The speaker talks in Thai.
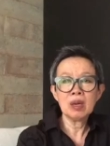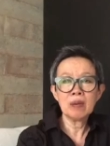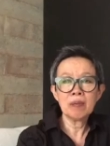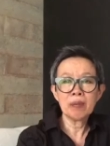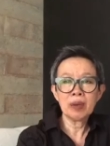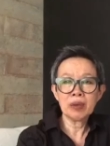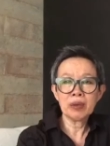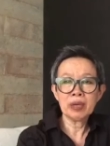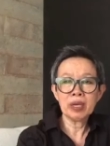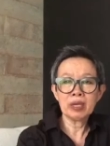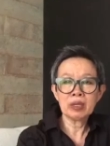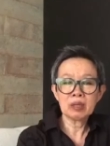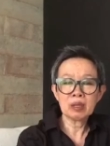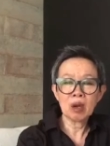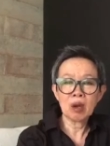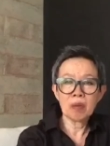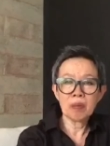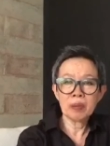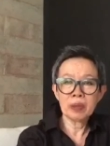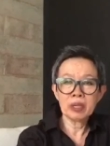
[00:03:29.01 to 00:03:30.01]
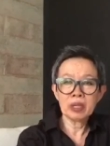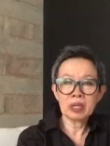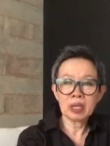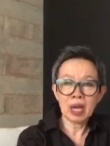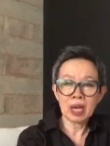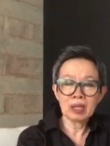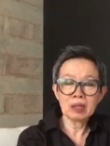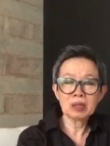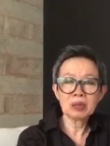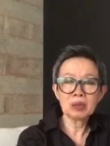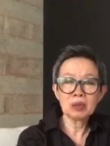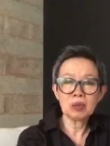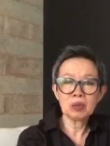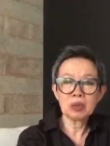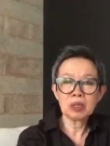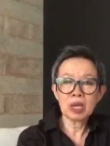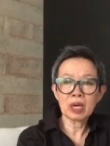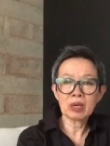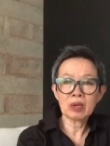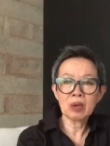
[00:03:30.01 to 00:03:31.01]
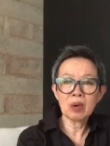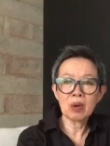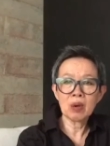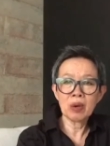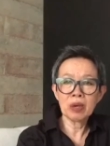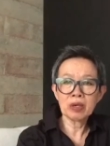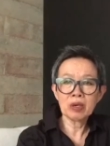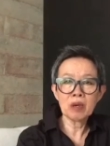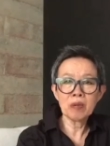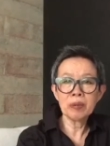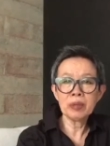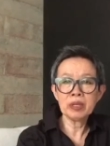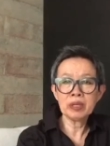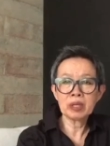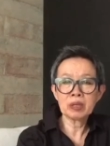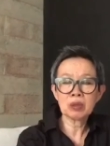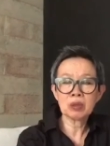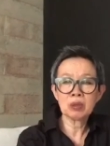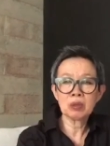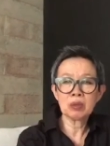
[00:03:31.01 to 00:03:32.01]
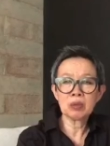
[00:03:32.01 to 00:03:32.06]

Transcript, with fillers: ไปเรียนต่อเป็นขั้นสูงอย่างน้อย ก็ปริญญาโท